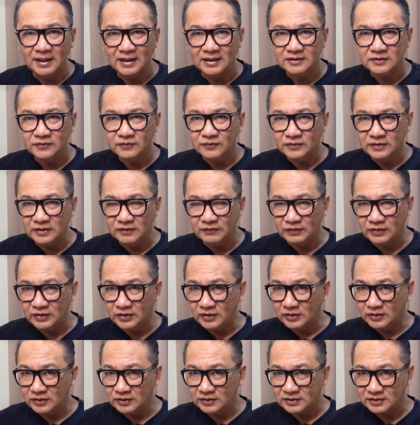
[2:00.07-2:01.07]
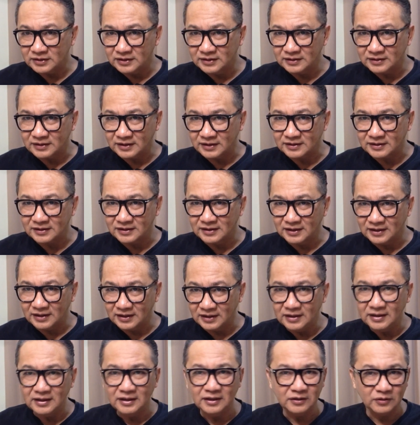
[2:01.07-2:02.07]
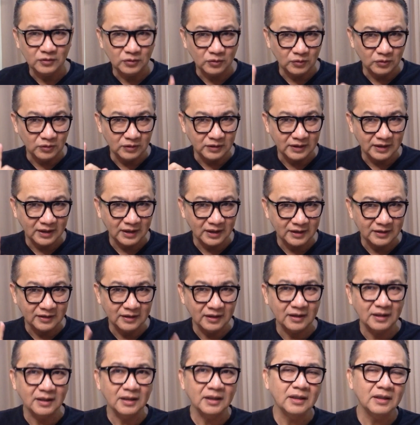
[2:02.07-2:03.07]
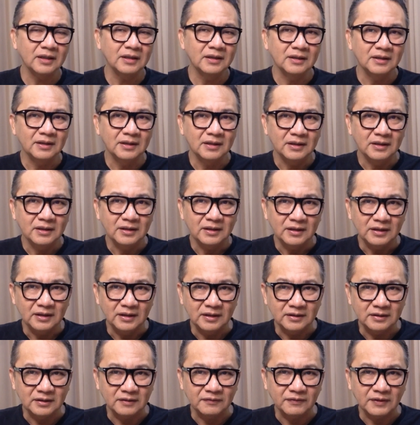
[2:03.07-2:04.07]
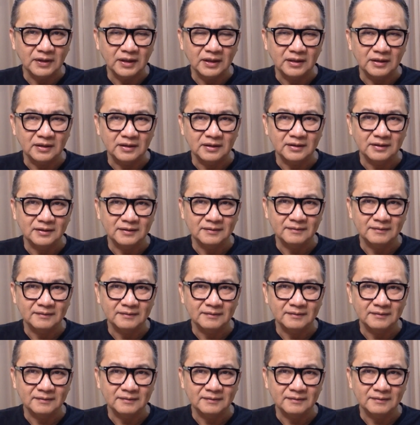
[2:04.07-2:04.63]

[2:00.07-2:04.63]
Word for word: bahas di video tersendiri, judulnya adalah interval.